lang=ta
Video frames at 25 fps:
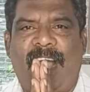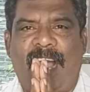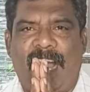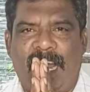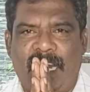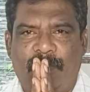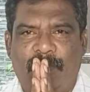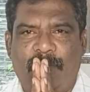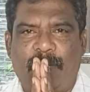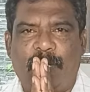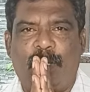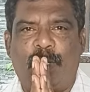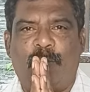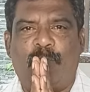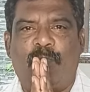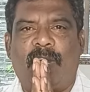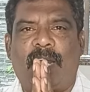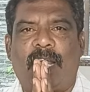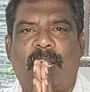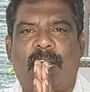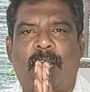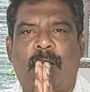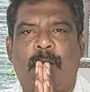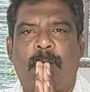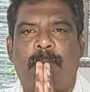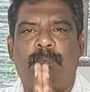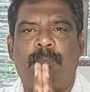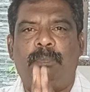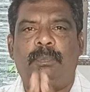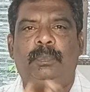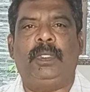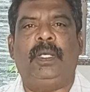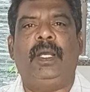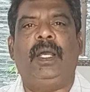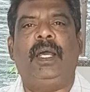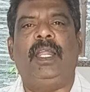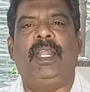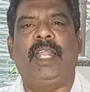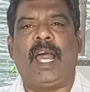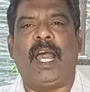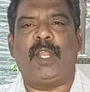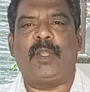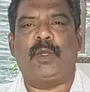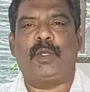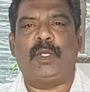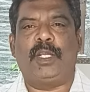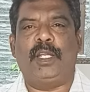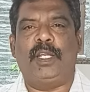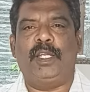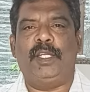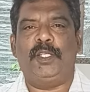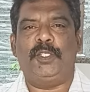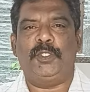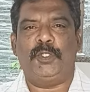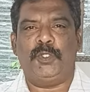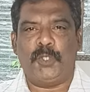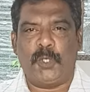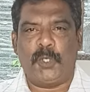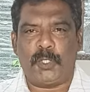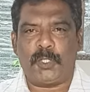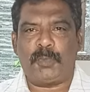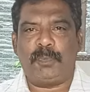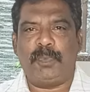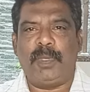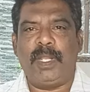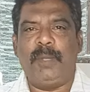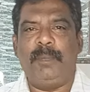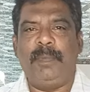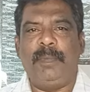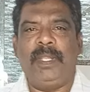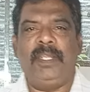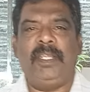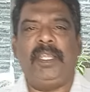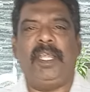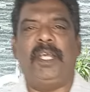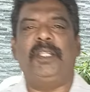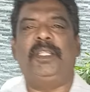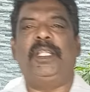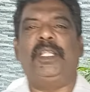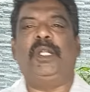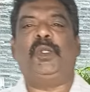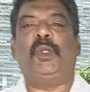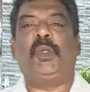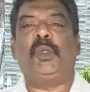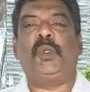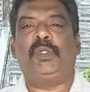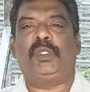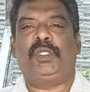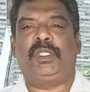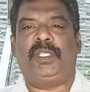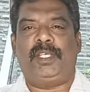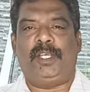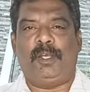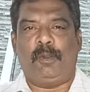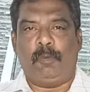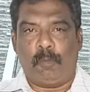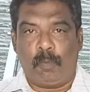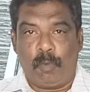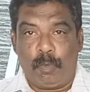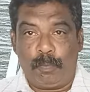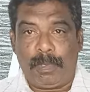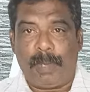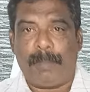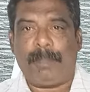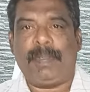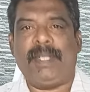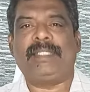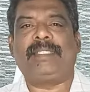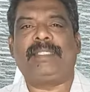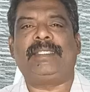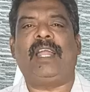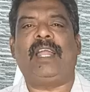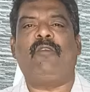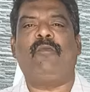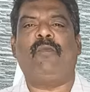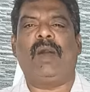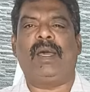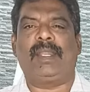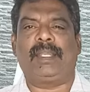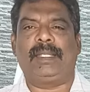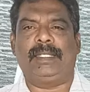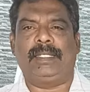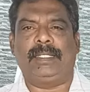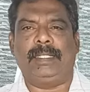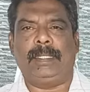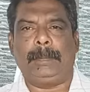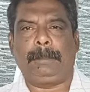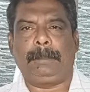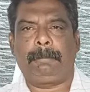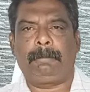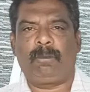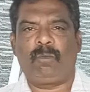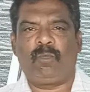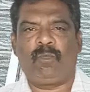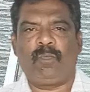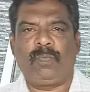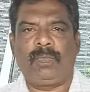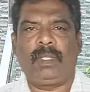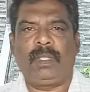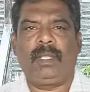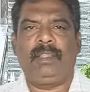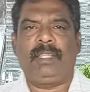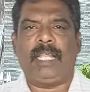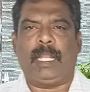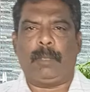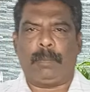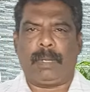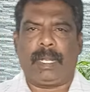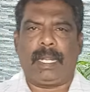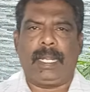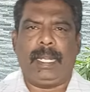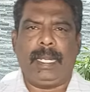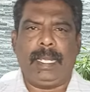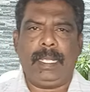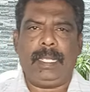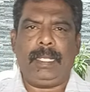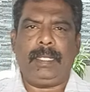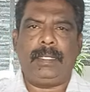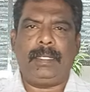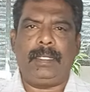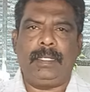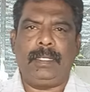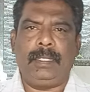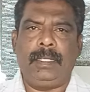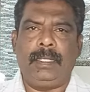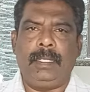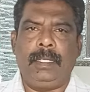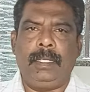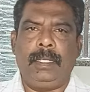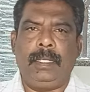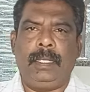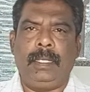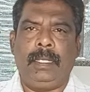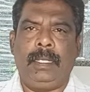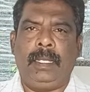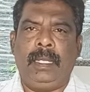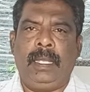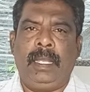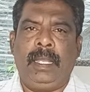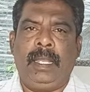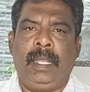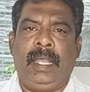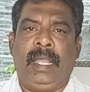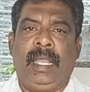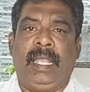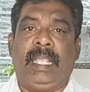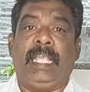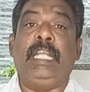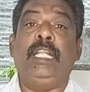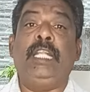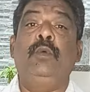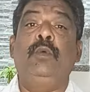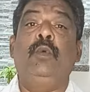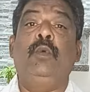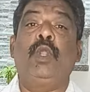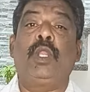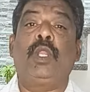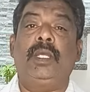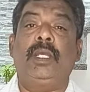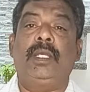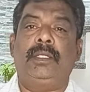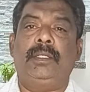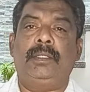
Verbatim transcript: அனைவருக்கும் வணக்கம் நான் உங்கள் ஜோஸ் பில்பின் த ட்ரூத் உண்மை பேசலாம் வாருங்கள் நண்பர்களே இது ஒரு